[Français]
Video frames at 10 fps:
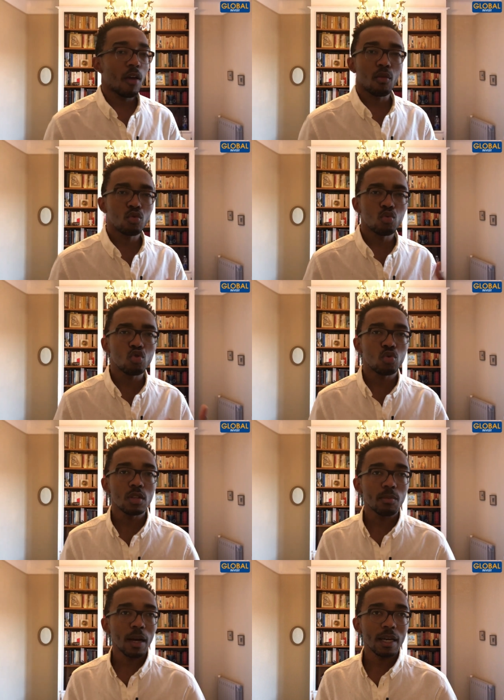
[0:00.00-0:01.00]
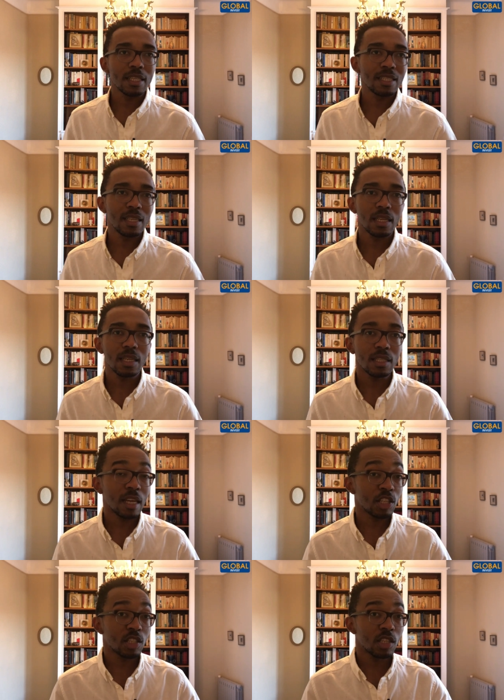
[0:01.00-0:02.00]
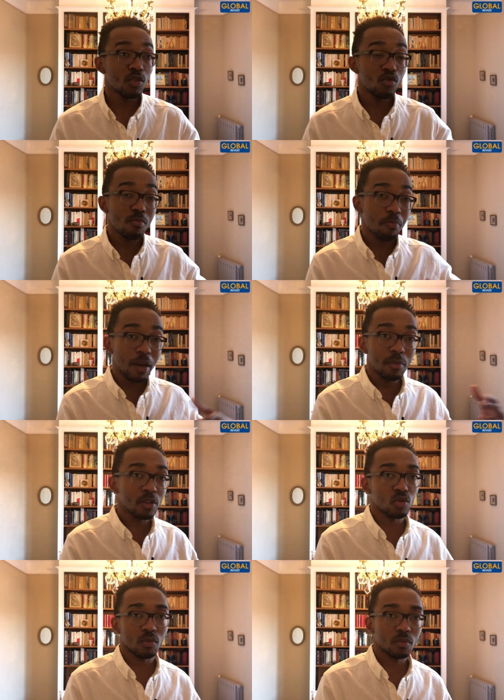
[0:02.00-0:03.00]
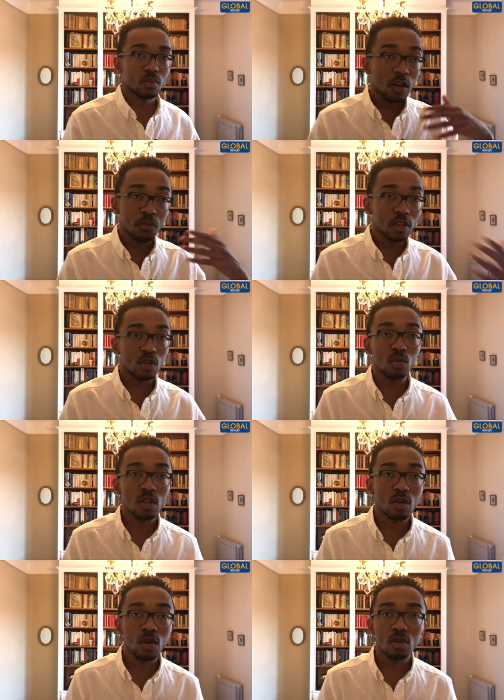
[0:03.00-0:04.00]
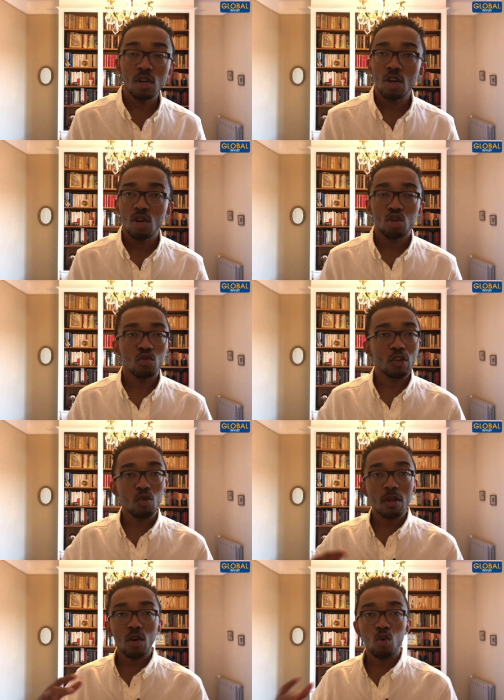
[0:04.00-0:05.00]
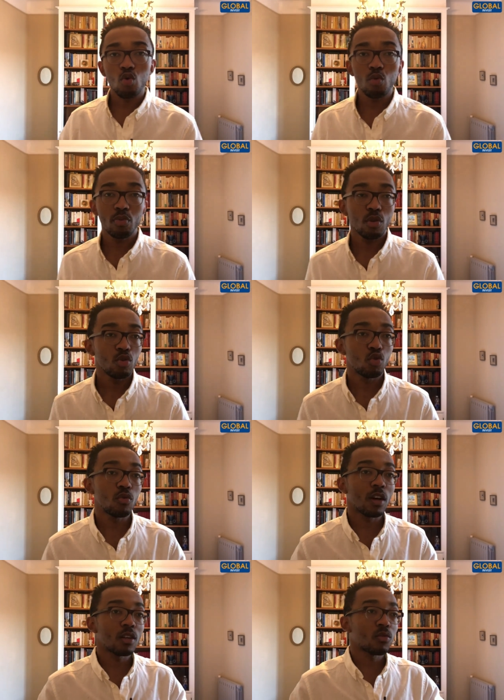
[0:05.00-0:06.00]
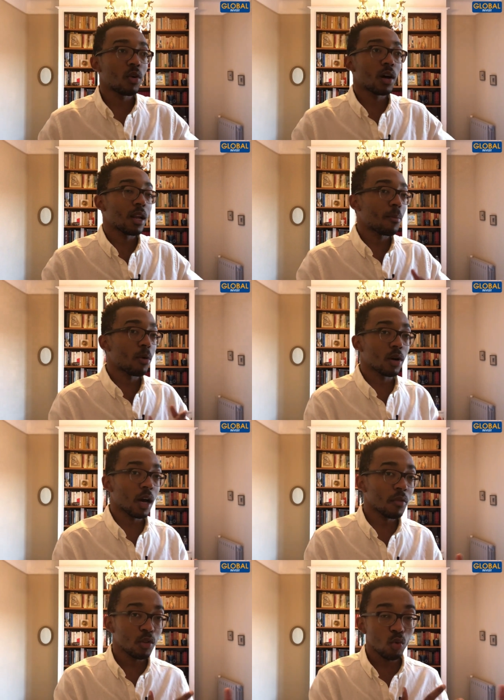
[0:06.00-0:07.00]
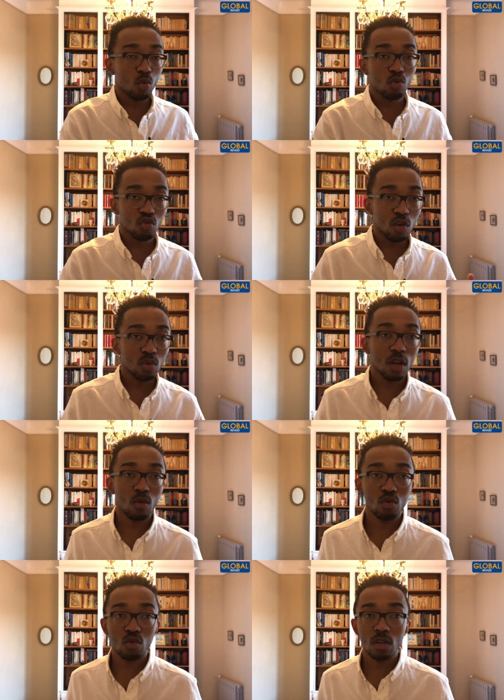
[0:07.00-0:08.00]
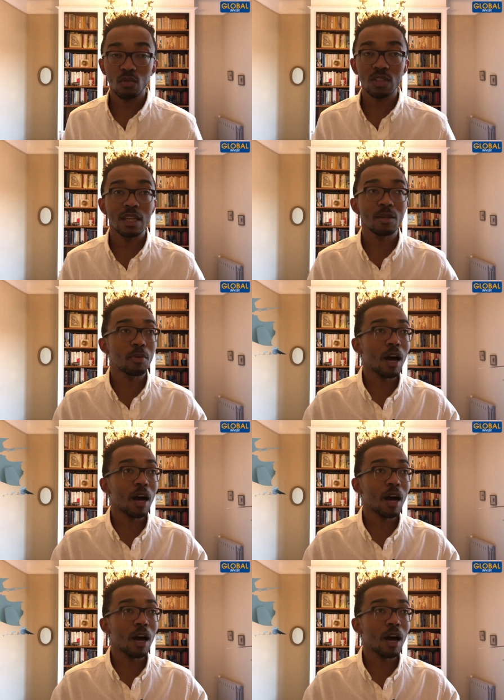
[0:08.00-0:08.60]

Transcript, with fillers: Elles vont tout de suite ben, essayer d'acheter une belle maison. Tu vas finir ton école, tu vas te mettre en couple, tu vas aller voir la banque avec ton conjoint ou ta conjointe, vous allez être